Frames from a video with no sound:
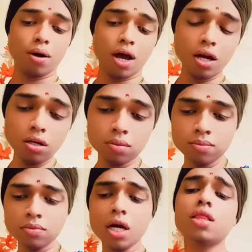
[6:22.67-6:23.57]
बहन
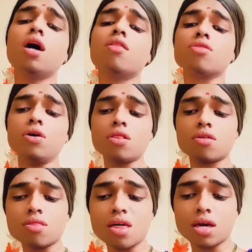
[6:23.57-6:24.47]
इतना जोर
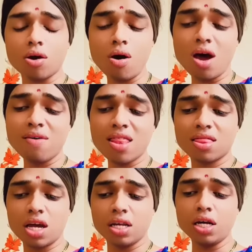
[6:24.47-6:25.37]
जोर से क्यों आवाज
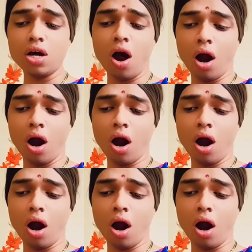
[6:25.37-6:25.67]
दे रही हो